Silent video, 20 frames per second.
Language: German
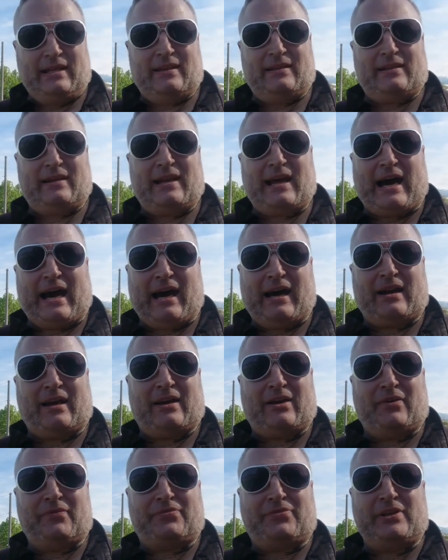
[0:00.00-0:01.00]
in den
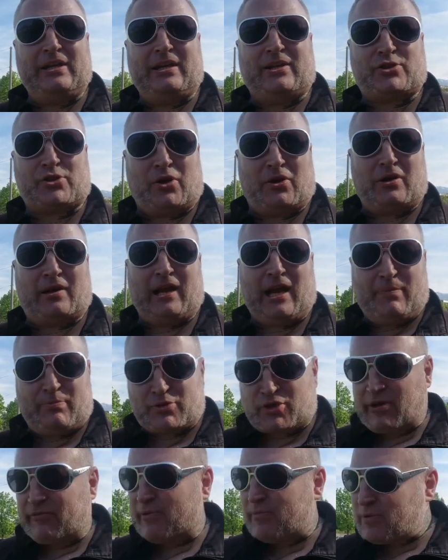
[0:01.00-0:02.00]
Adern und nicht schon
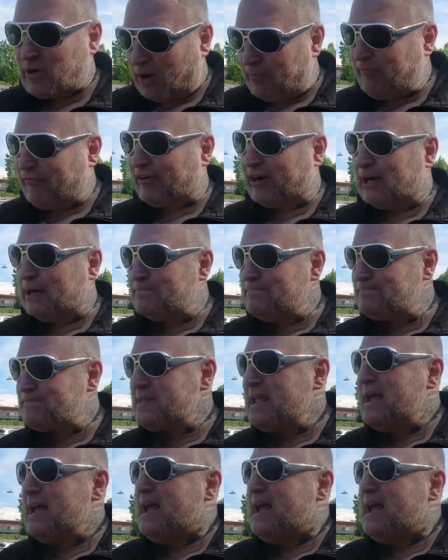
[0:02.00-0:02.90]
Klebstoff im Kopf haben.